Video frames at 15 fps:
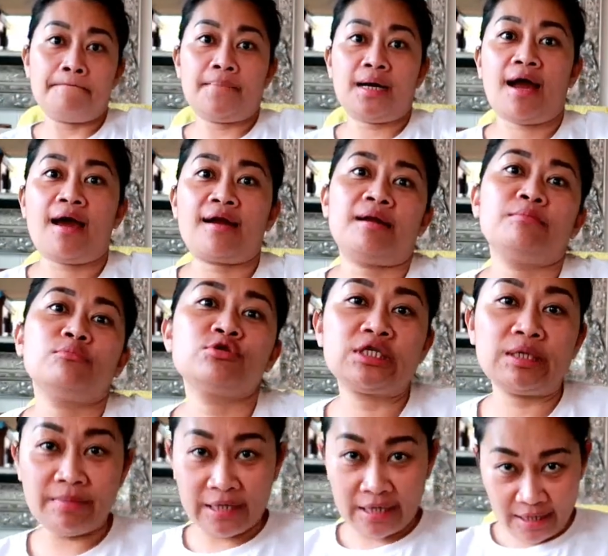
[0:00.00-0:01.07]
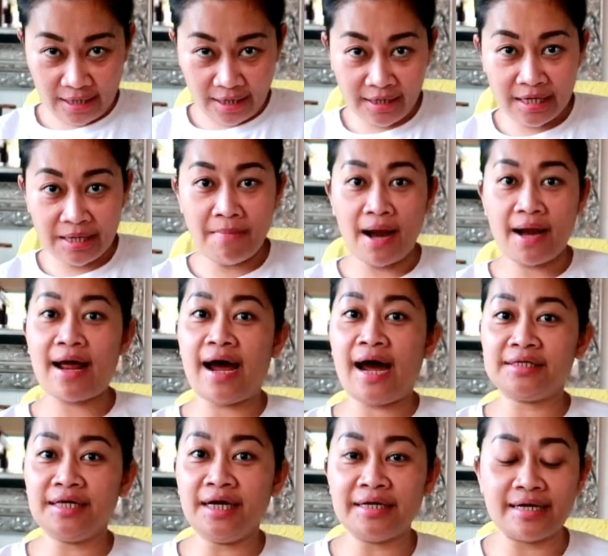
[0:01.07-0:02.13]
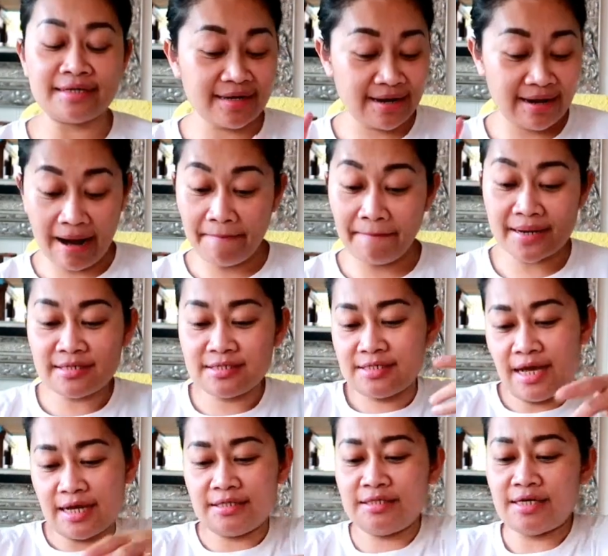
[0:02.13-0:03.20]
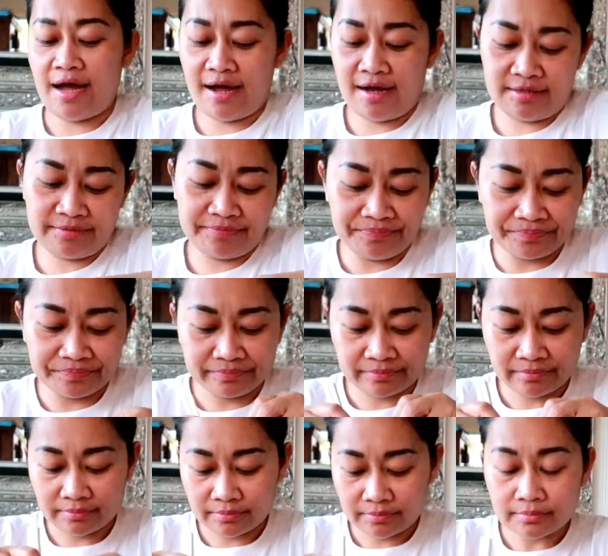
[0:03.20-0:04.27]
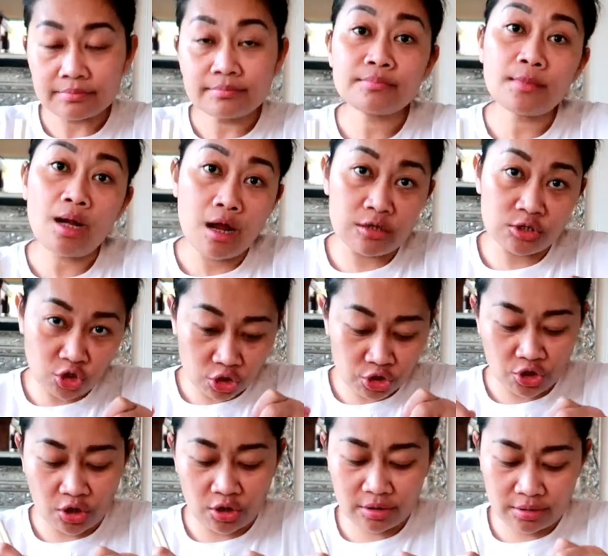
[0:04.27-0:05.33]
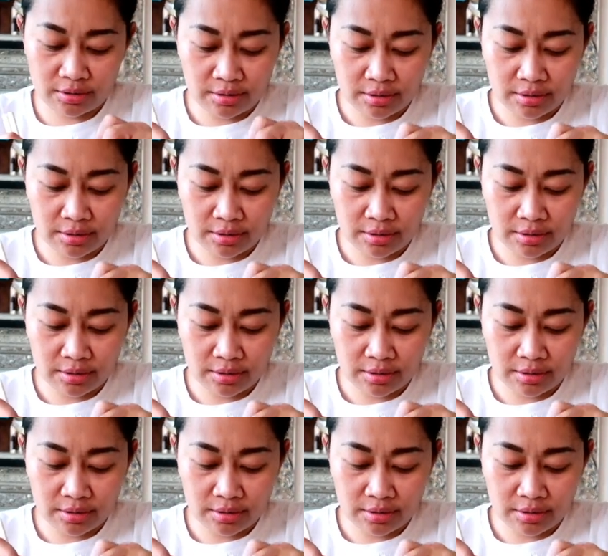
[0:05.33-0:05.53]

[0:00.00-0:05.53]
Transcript: makanan musim dingin di mana aja dan kapan saja cocok